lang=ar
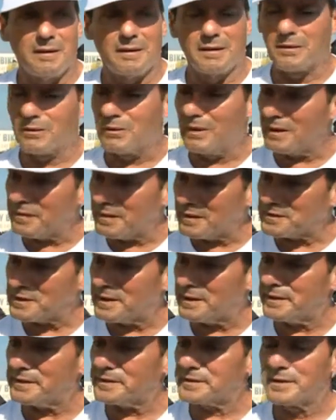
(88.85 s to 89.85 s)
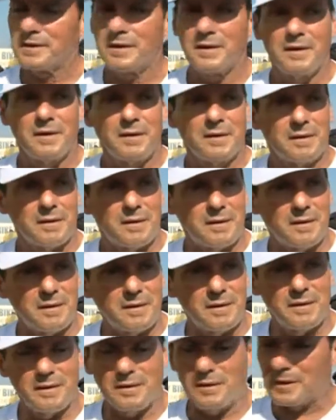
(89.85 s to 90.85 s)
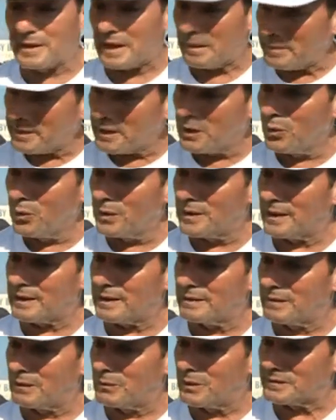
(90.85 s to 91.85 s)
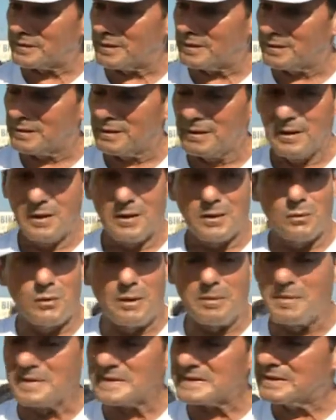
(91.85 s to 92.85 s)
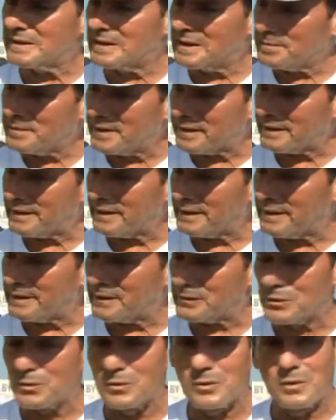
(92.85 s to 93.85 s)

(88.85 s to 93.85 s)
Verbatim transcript: انه هذا الجيش آه، كمان هو لكل الوطن وبيمثل لبنان كلياته